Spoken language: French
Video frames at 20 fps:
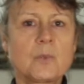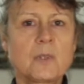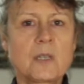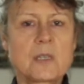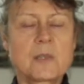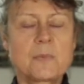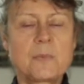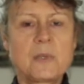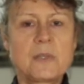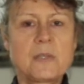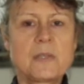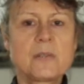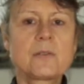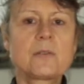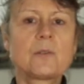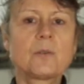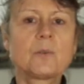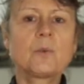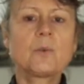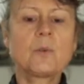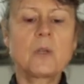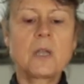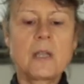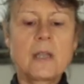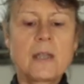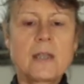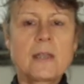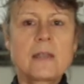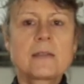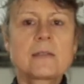d'expédition.
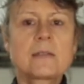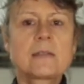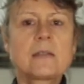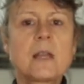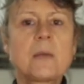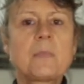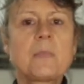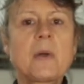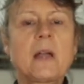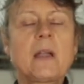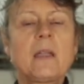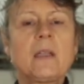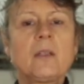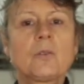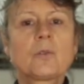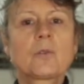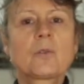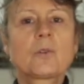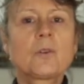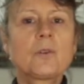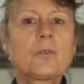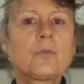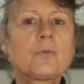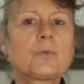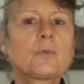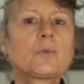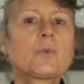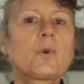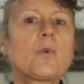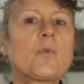C'est l'appareil donc que
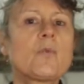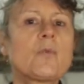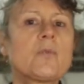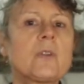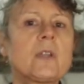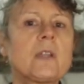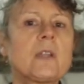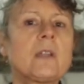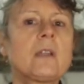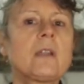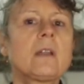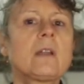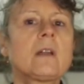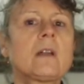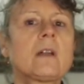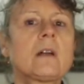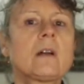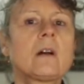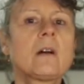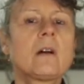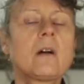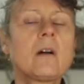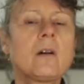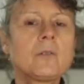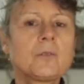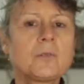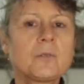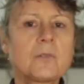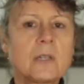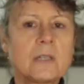vous trouvez
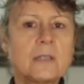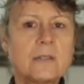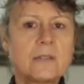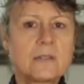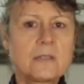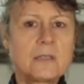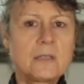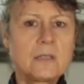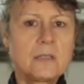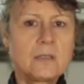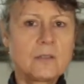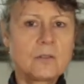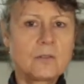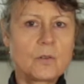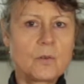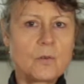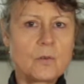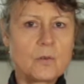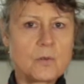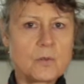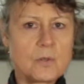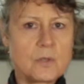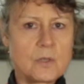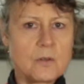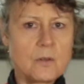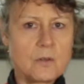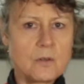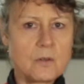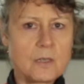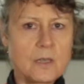en totalité dans ce
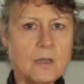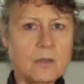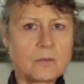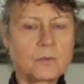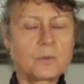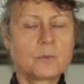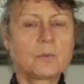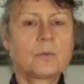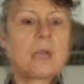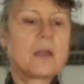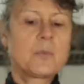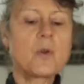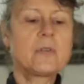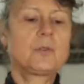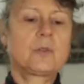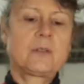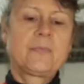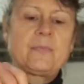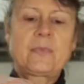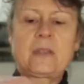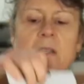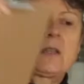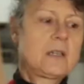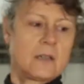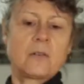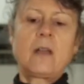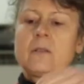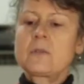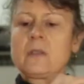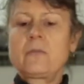carton. Vous
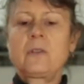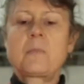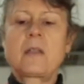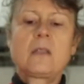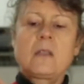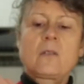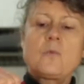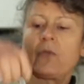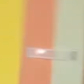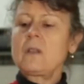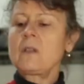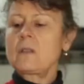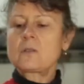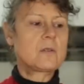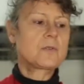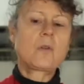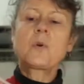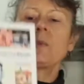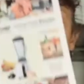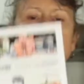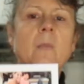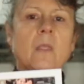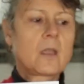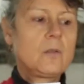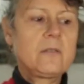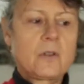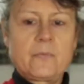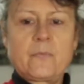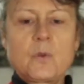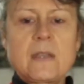avez en
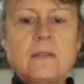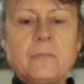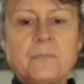premier le